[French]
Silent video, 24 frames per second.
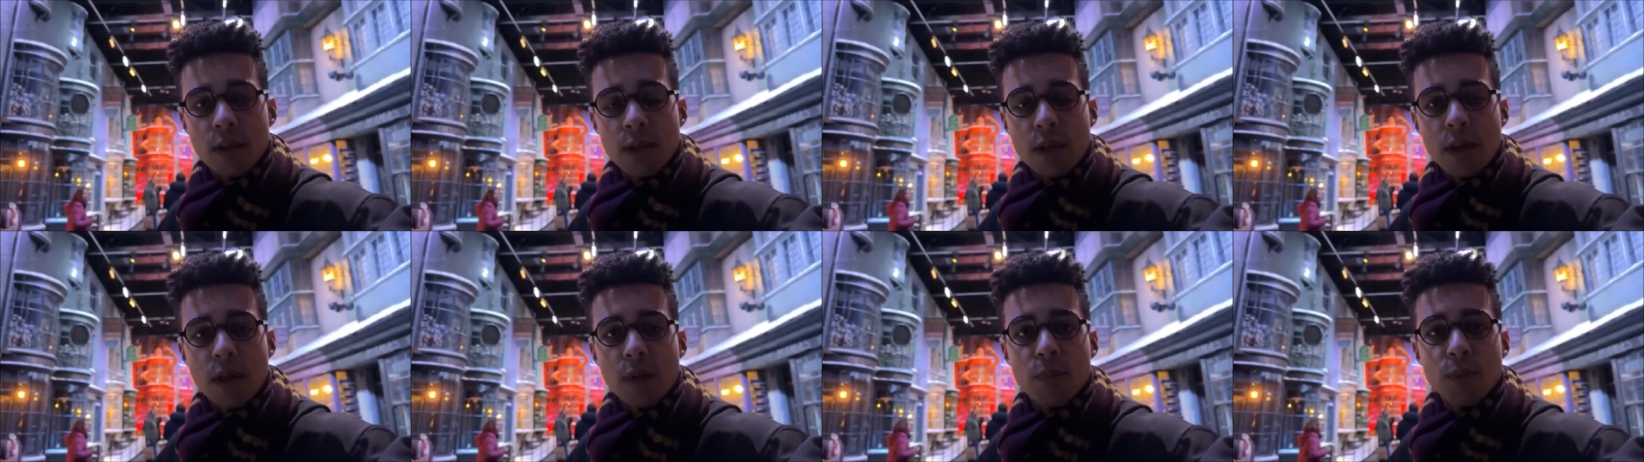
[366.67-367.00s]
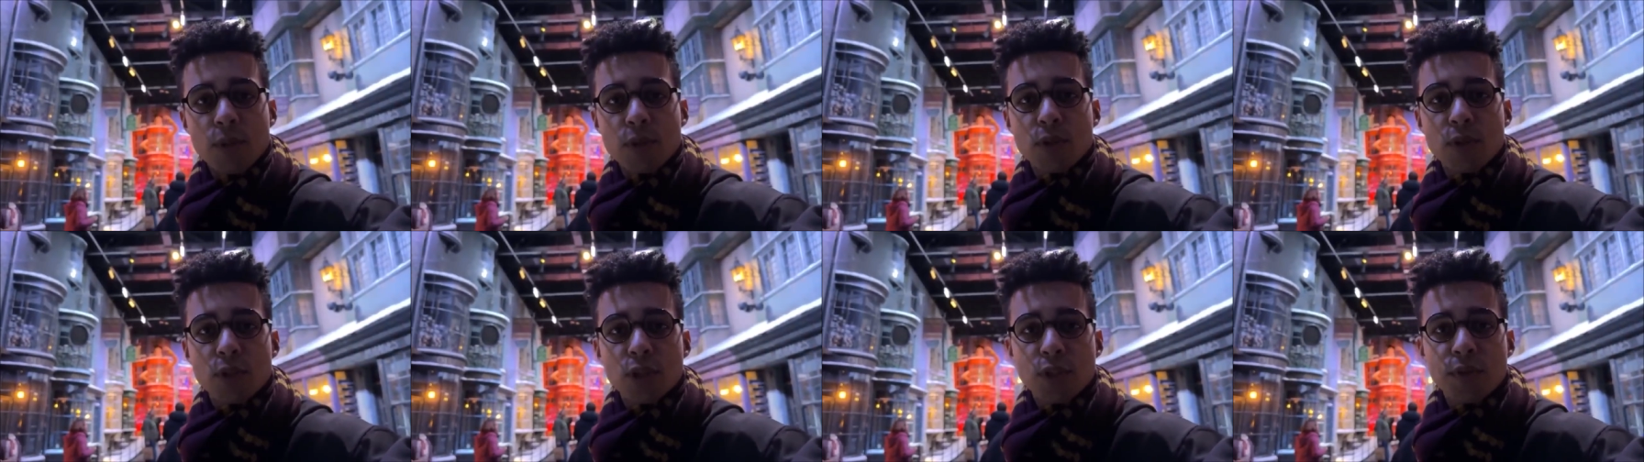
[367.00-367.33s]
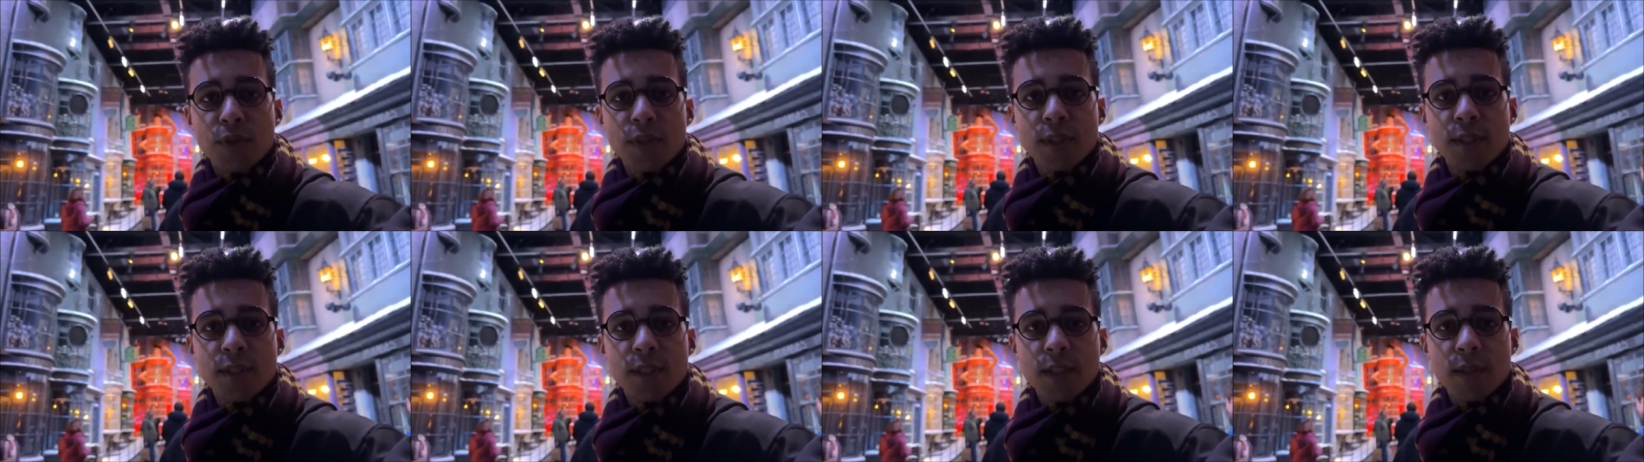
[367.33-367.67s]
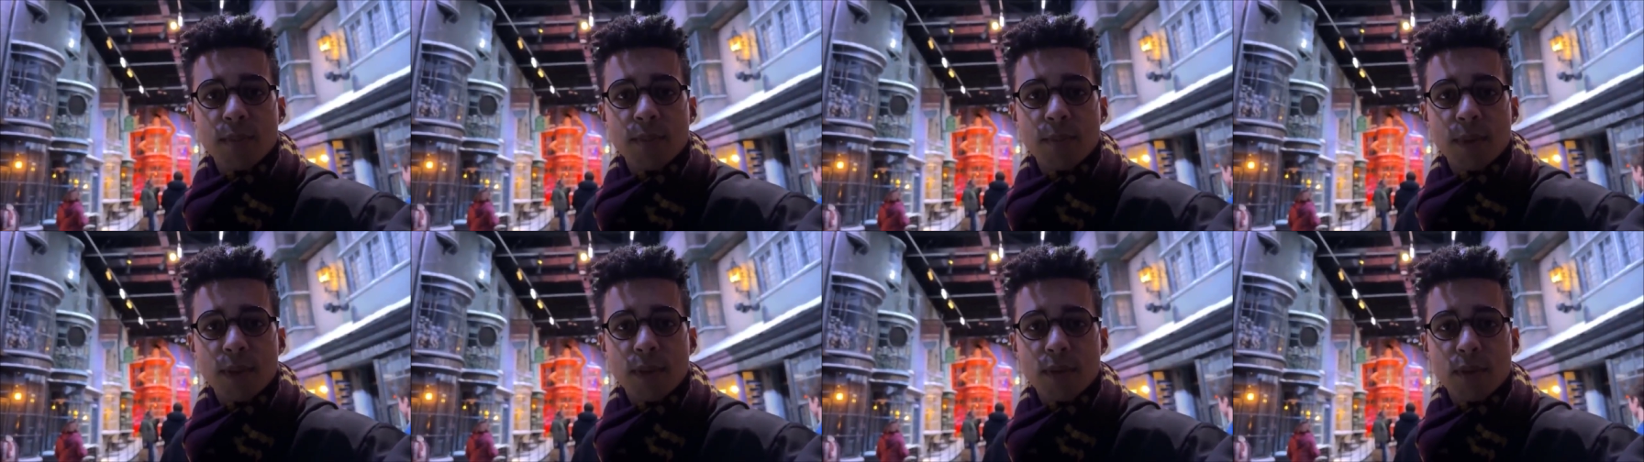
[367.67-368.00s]
Alors moi, ce que je vais te dire
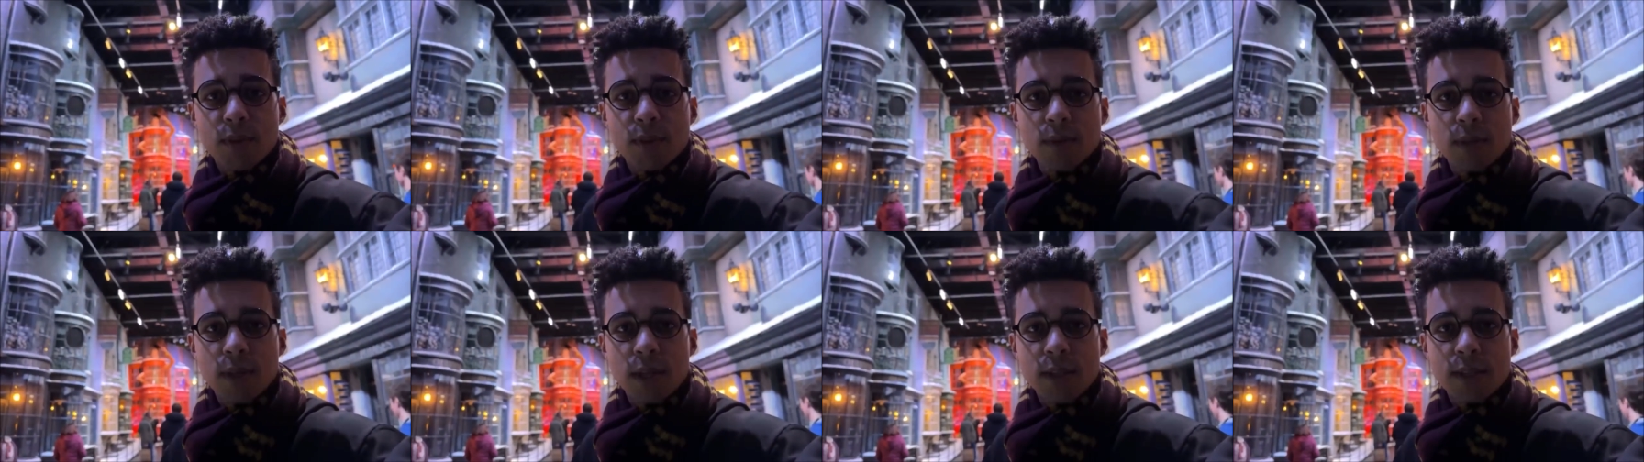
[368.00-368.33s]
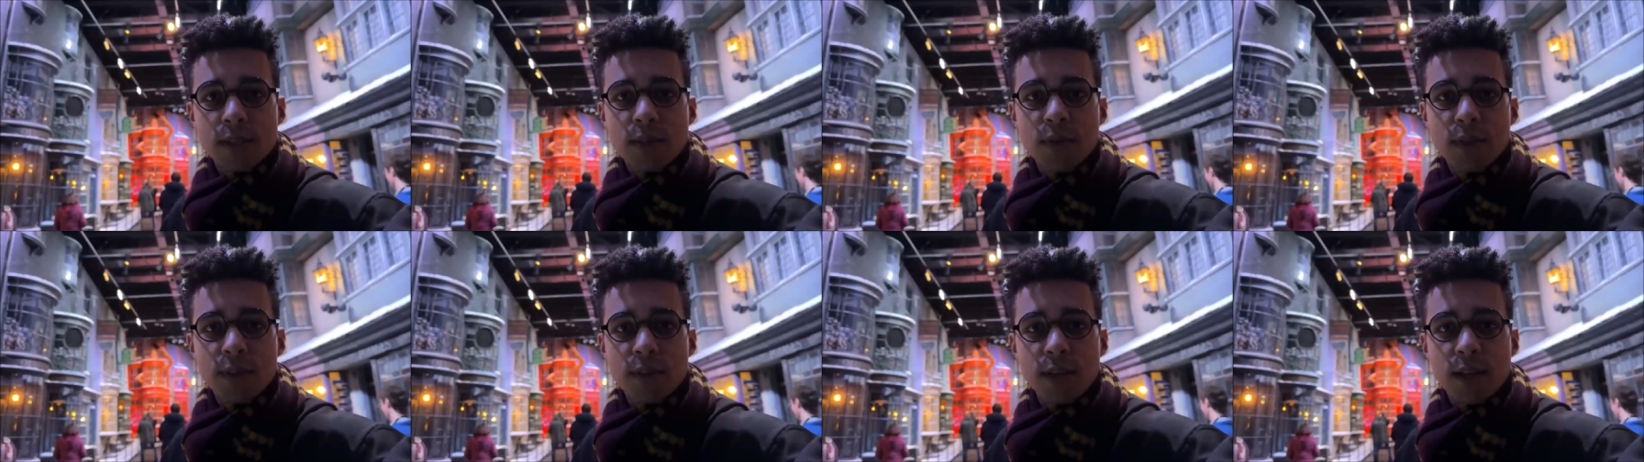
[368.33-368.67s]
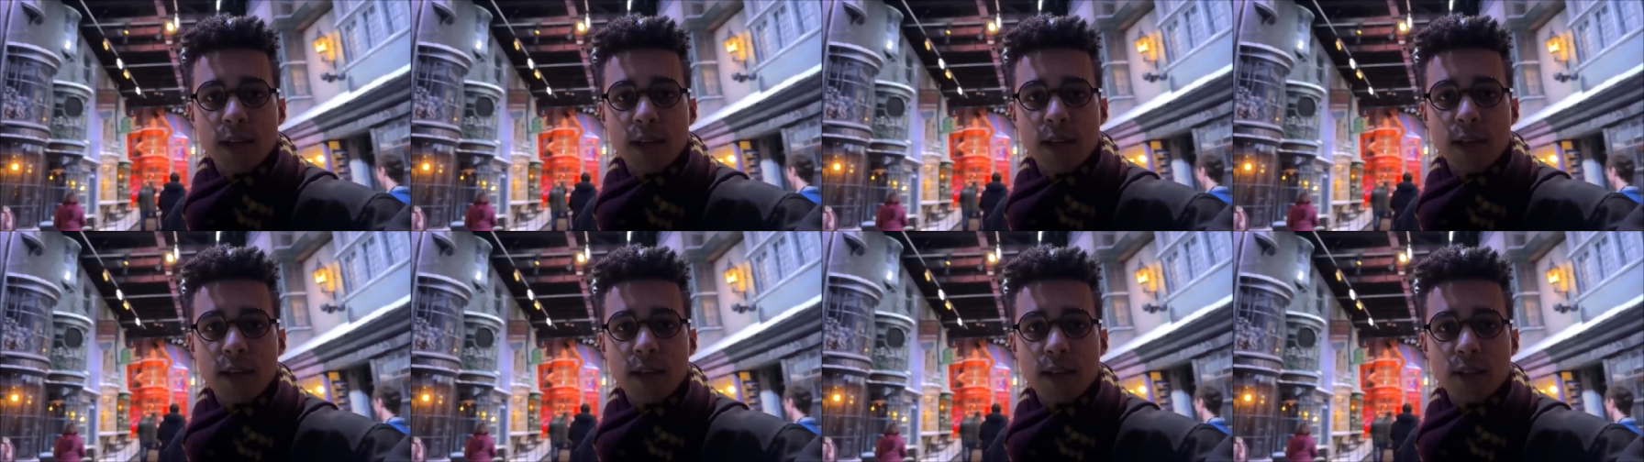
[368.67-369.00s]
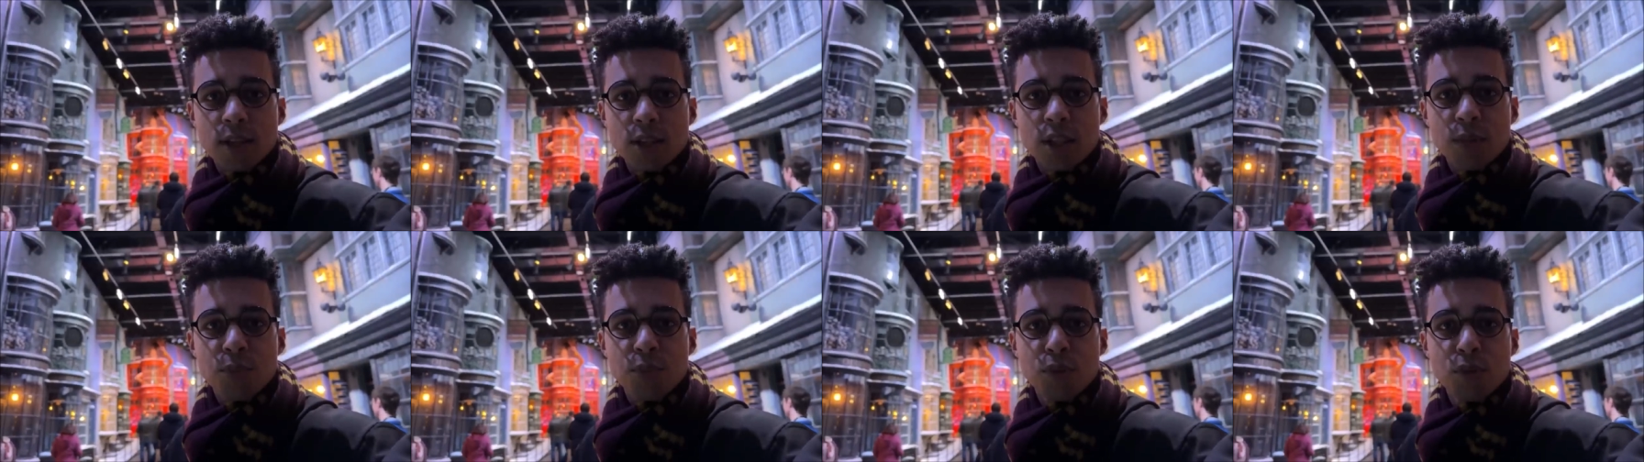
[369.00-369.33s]
maintenant, eh, ça va être très clair.
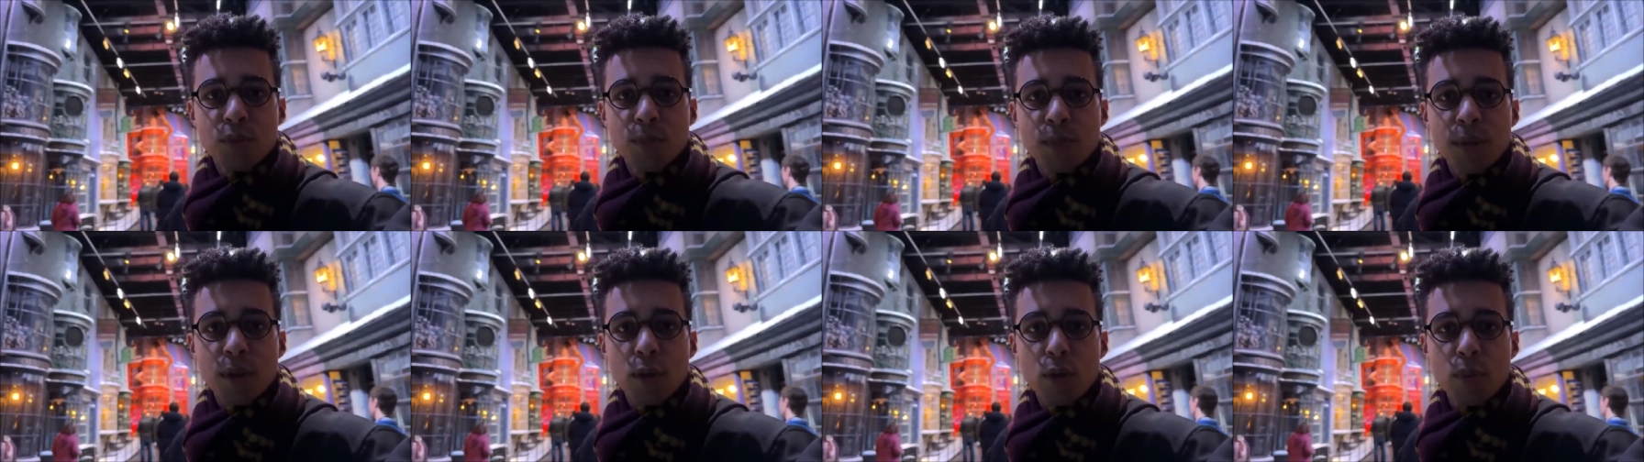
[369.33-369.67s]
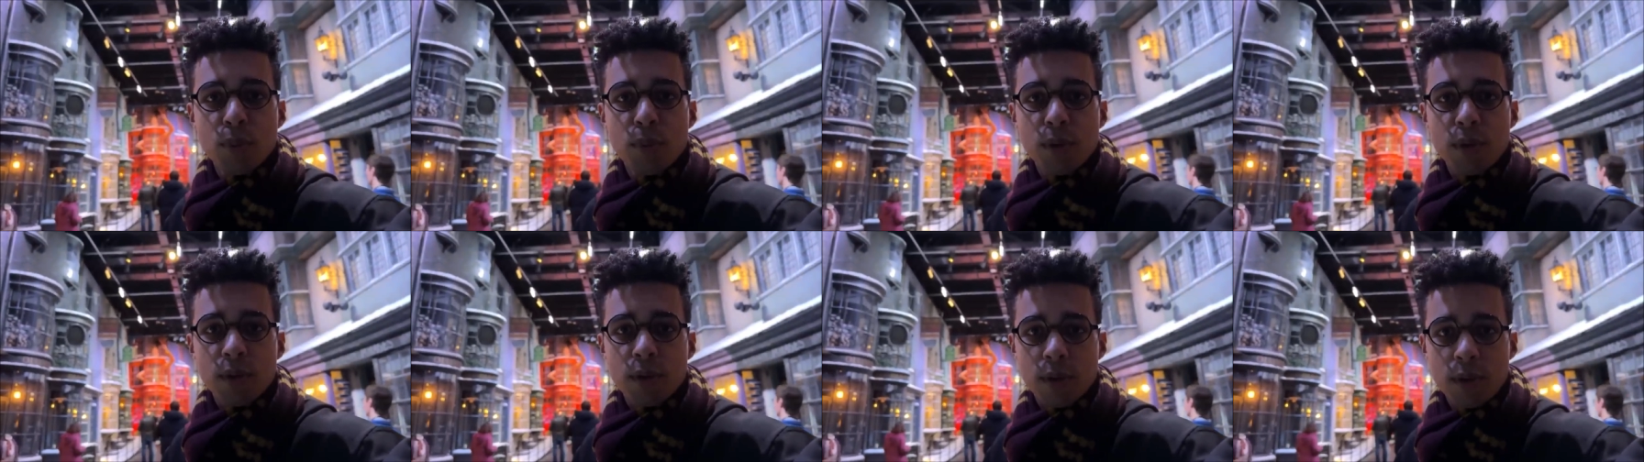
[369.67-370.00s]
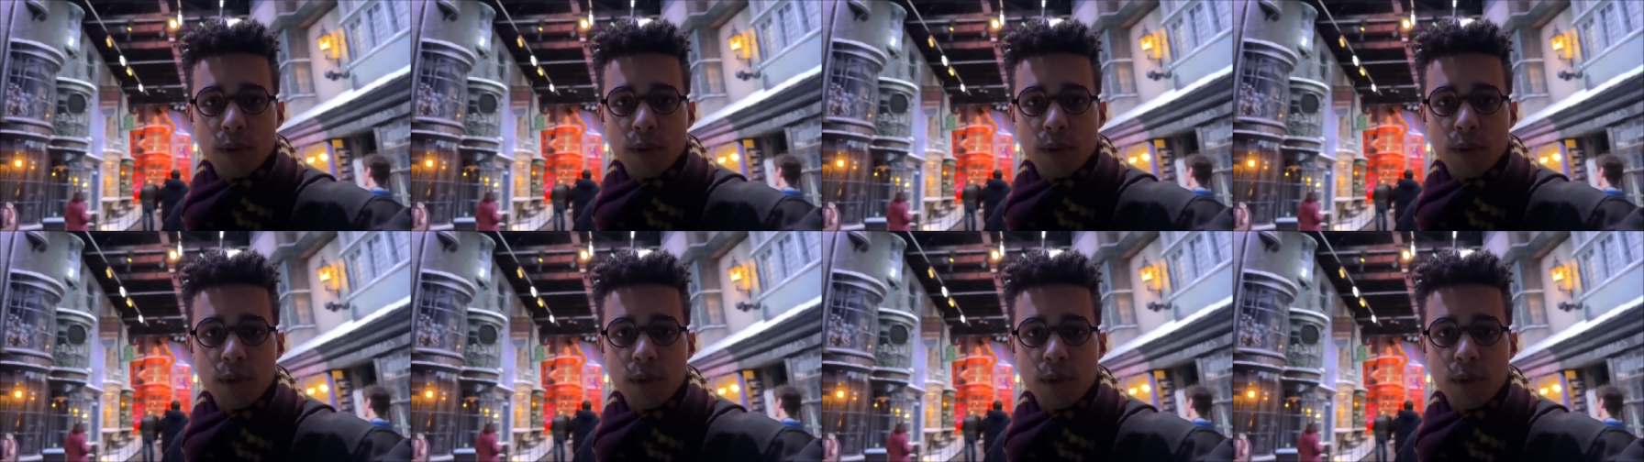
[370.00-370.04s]
J'ai bu une bière au beurre.